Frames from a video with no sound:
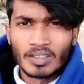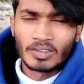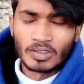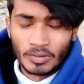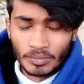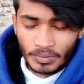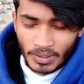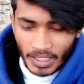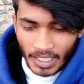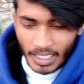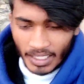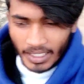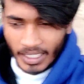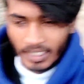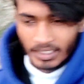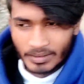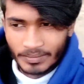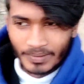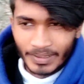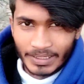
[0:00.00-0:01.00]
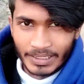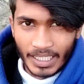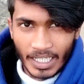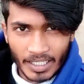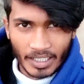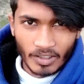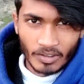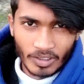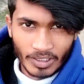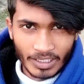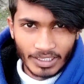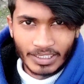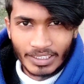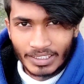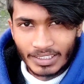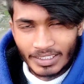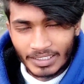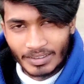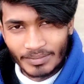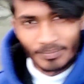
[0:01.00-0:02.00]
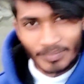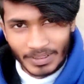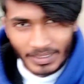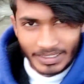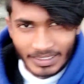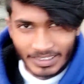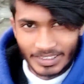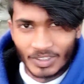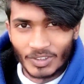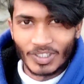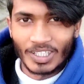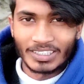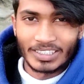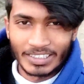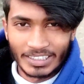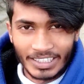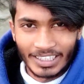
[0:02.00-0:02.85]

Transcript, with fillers: तो फिलहाल गाइज मैं जा रहा हूँ कहीं बस थोड़ा सा